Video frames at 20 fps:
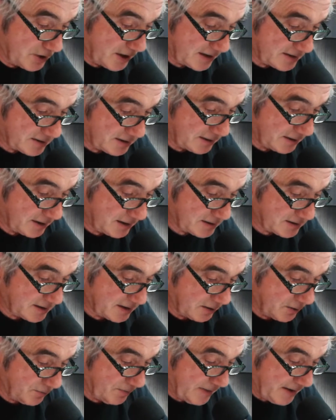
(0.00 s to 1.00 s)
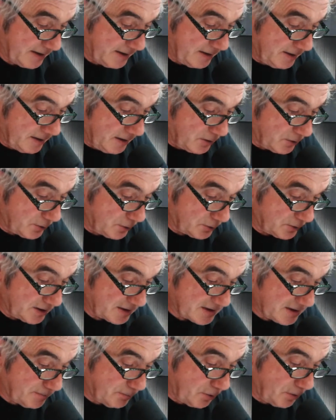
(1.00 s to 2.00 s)
jazz excellent. Euh, dès
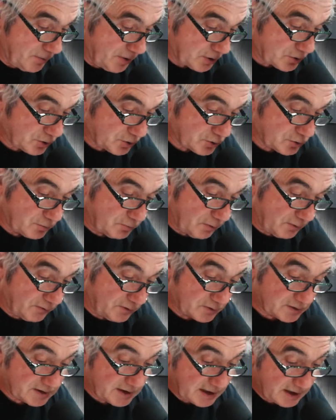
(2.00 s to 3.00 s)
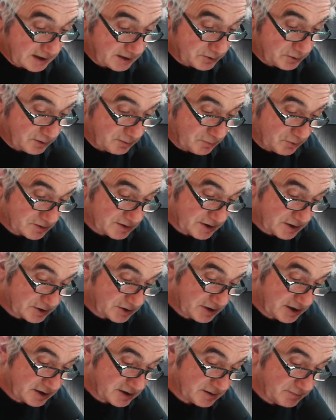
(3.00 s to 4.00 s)
ses premières chansons pour France Gall, naturellement, Serge
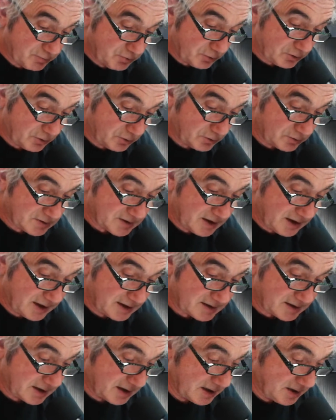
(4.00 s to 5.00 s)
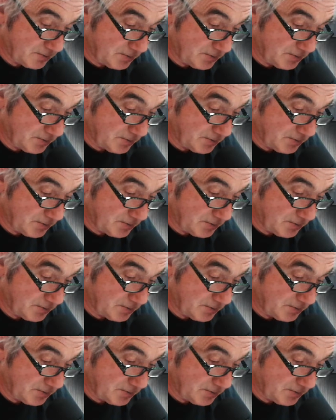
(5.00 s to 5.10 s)
Gainsbourg transgresse les